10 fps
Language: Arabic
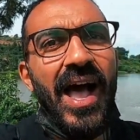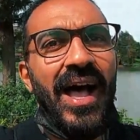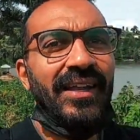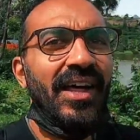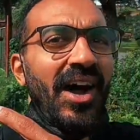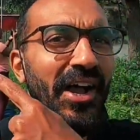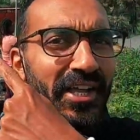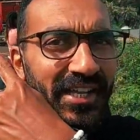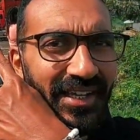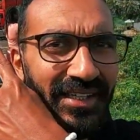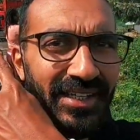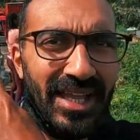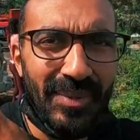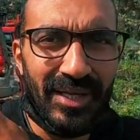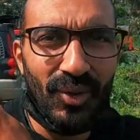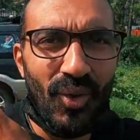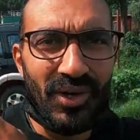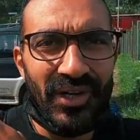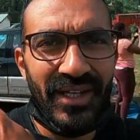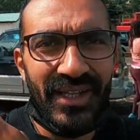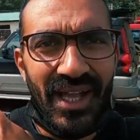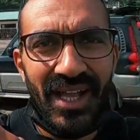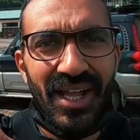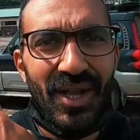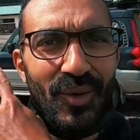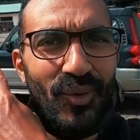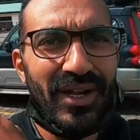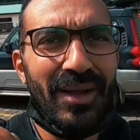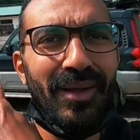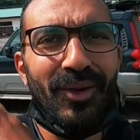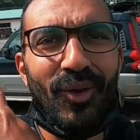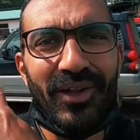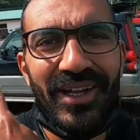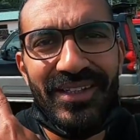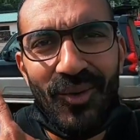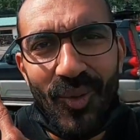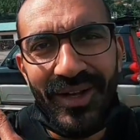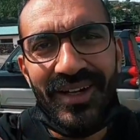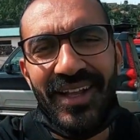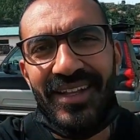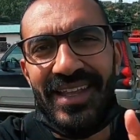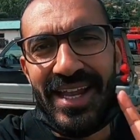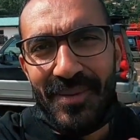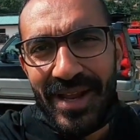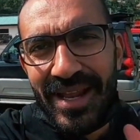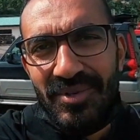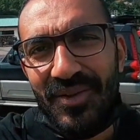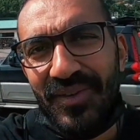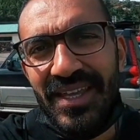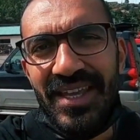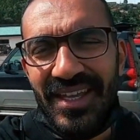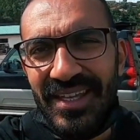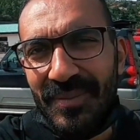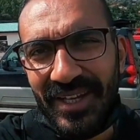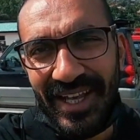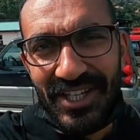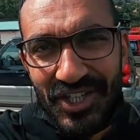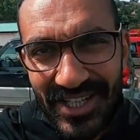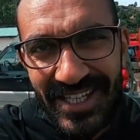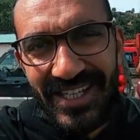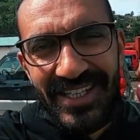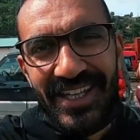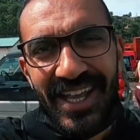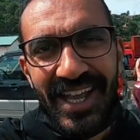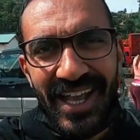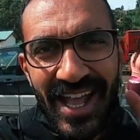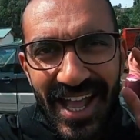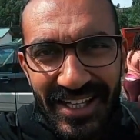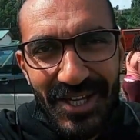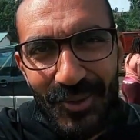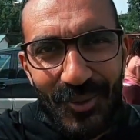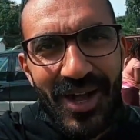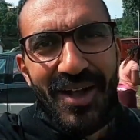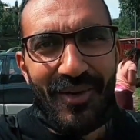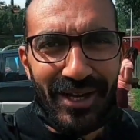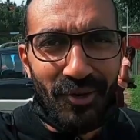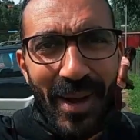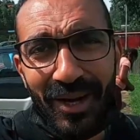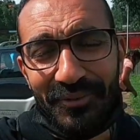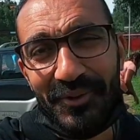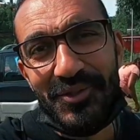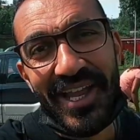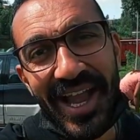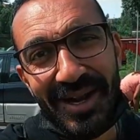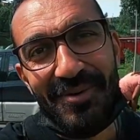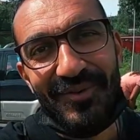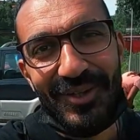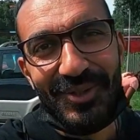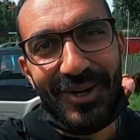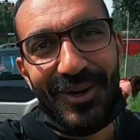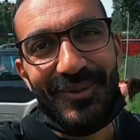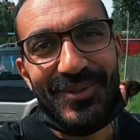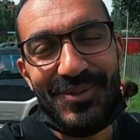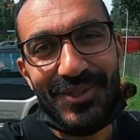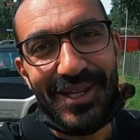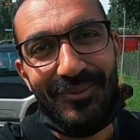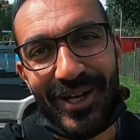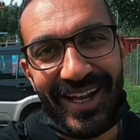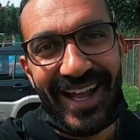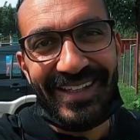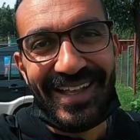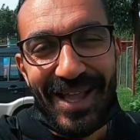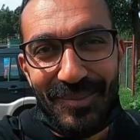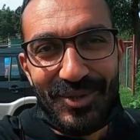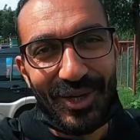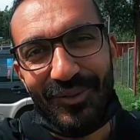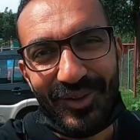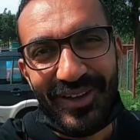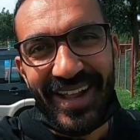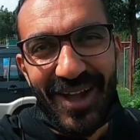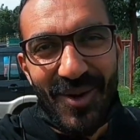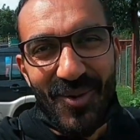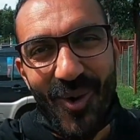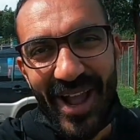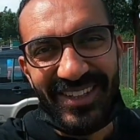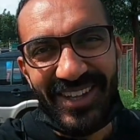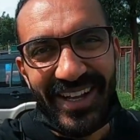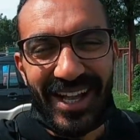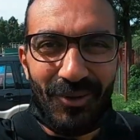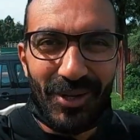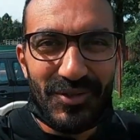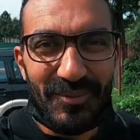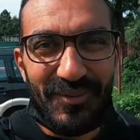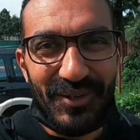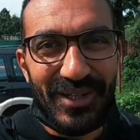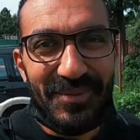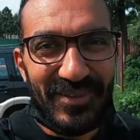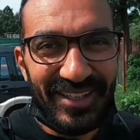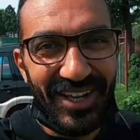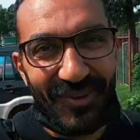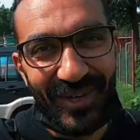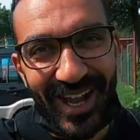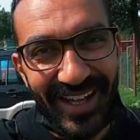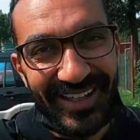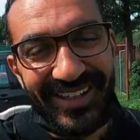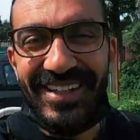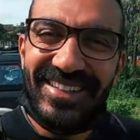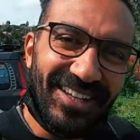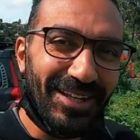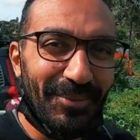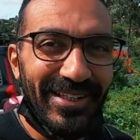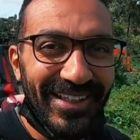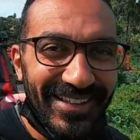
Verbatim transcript: هنهايك الجبل اللي ورايا ده والجبل اللي ورايا دون تقريبا هنمشي فيه يمكن 20 آه كيلو فخليكم معانا ما تفوتوش اي حاجه من الفيديو دوت ما تنسوش تدعمونا كالعاده باشتراك في القناه وواحد لايك خلونا نوصل بالفيديو ده ل 200 لايك ولا حاجه يلا بينا